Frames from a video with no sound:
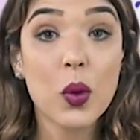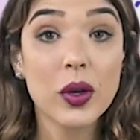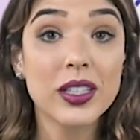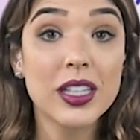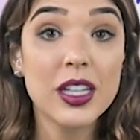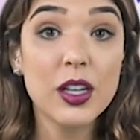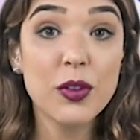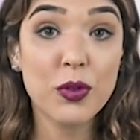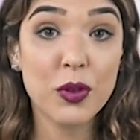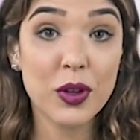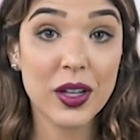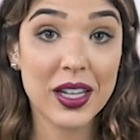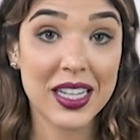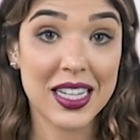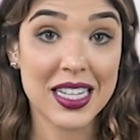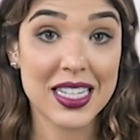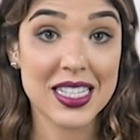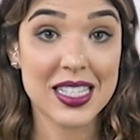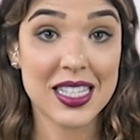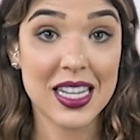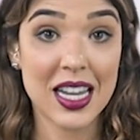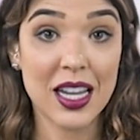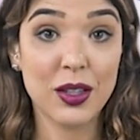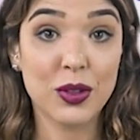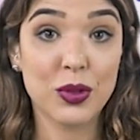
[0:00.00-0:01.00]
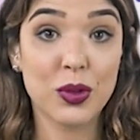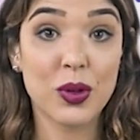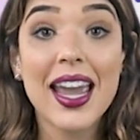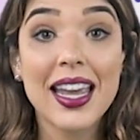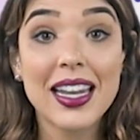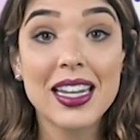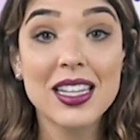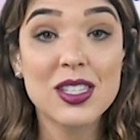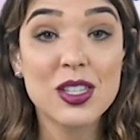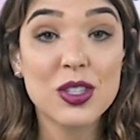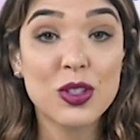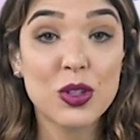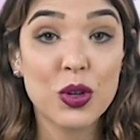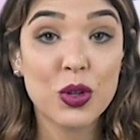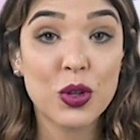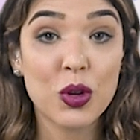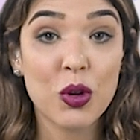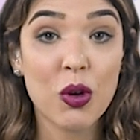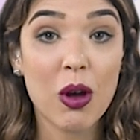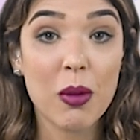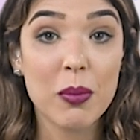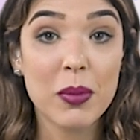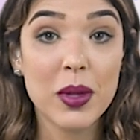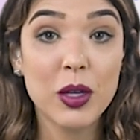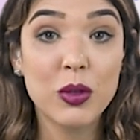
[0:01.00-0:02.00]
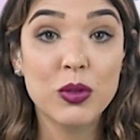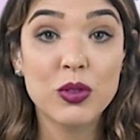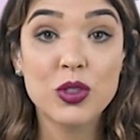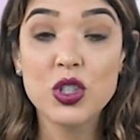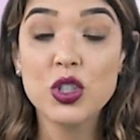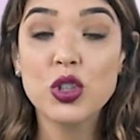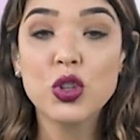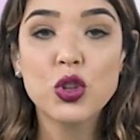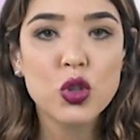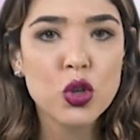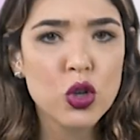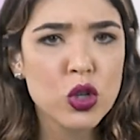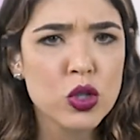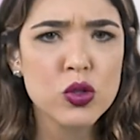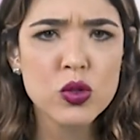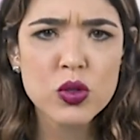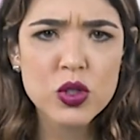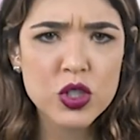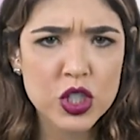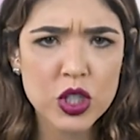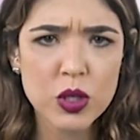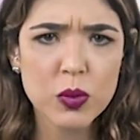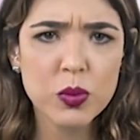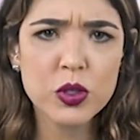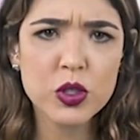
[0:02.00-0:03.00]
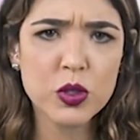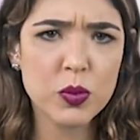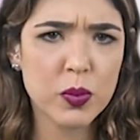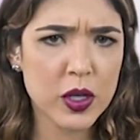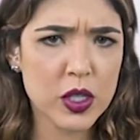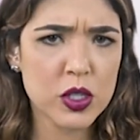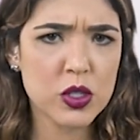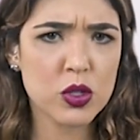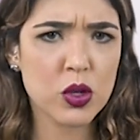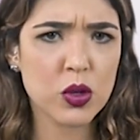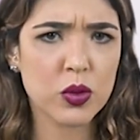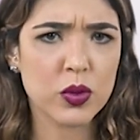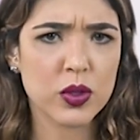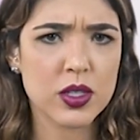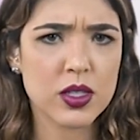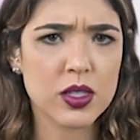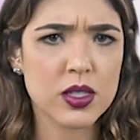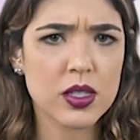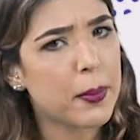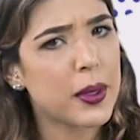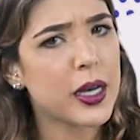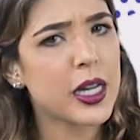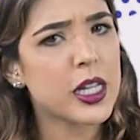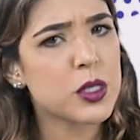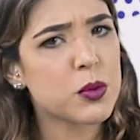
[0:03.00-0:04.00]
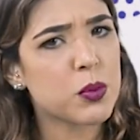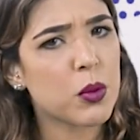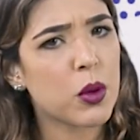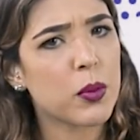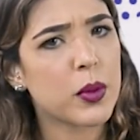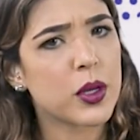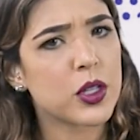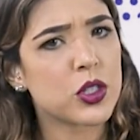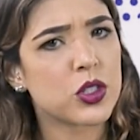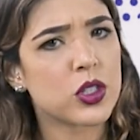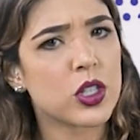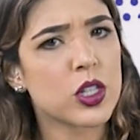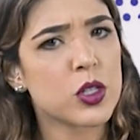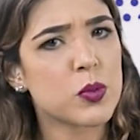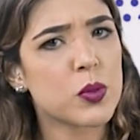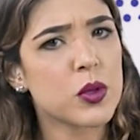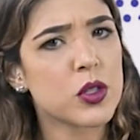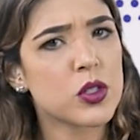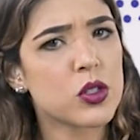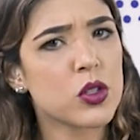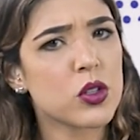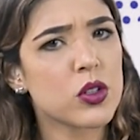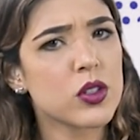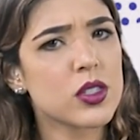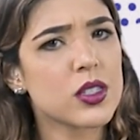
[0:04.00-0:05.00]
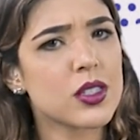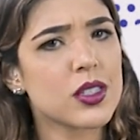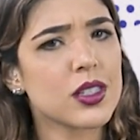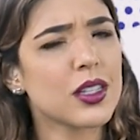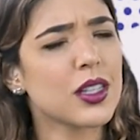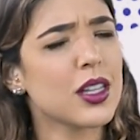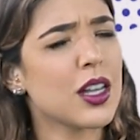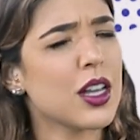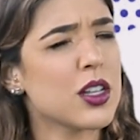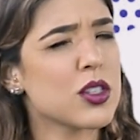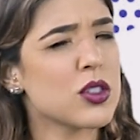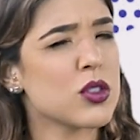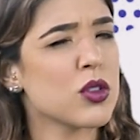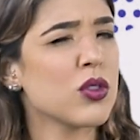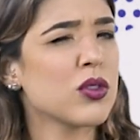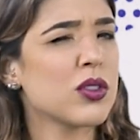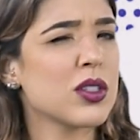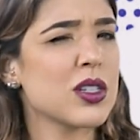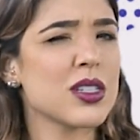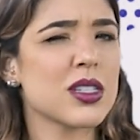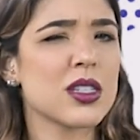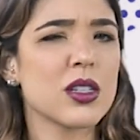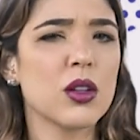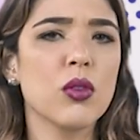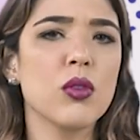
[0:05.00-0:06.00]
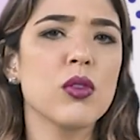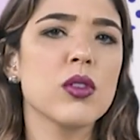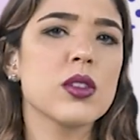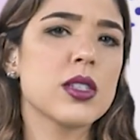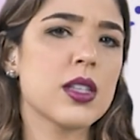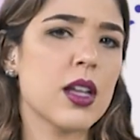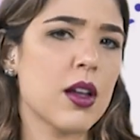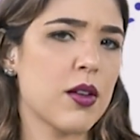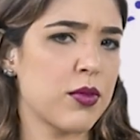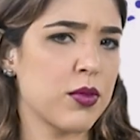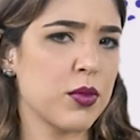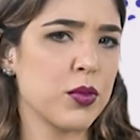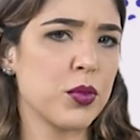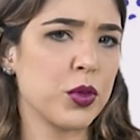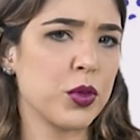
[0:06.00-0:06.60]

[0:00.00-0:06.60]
Quando ele foi crescendo, ele se tornou amigo de todos os tipos de pessoas, principalmente das pessoas que as outras não gostavam